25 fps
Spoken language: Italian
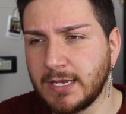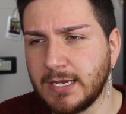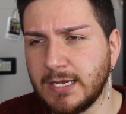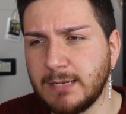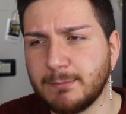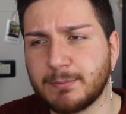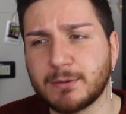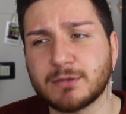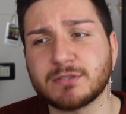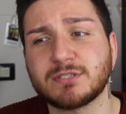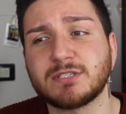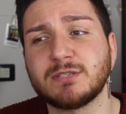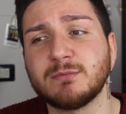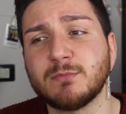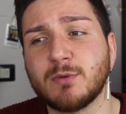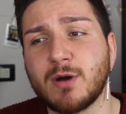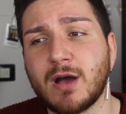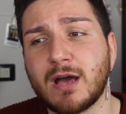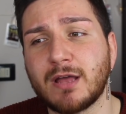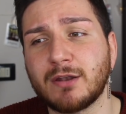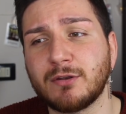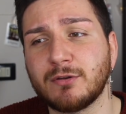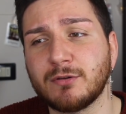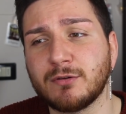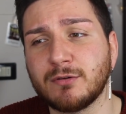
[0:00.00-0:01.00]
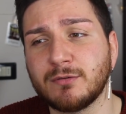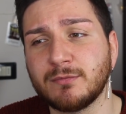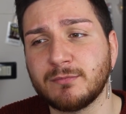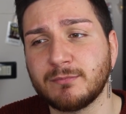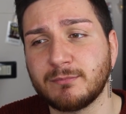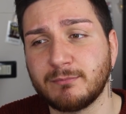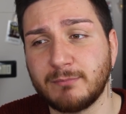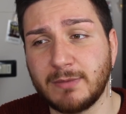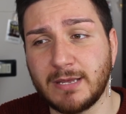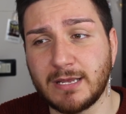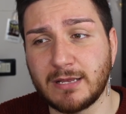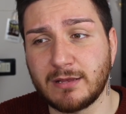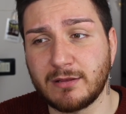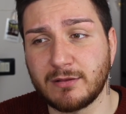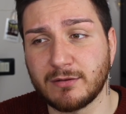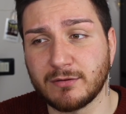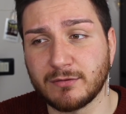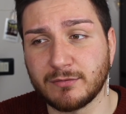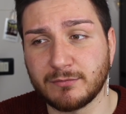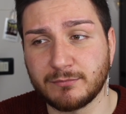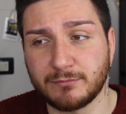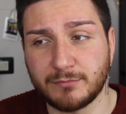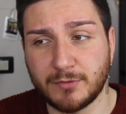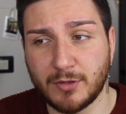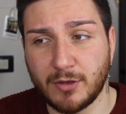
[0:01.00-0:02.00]
Il prossimo anno
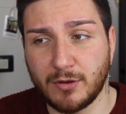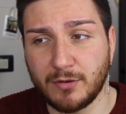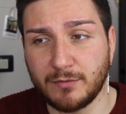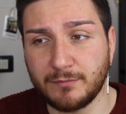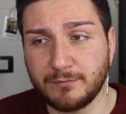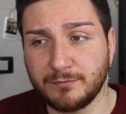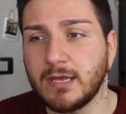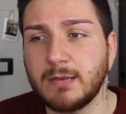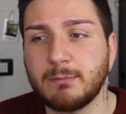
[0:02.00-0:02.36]
meglio, no?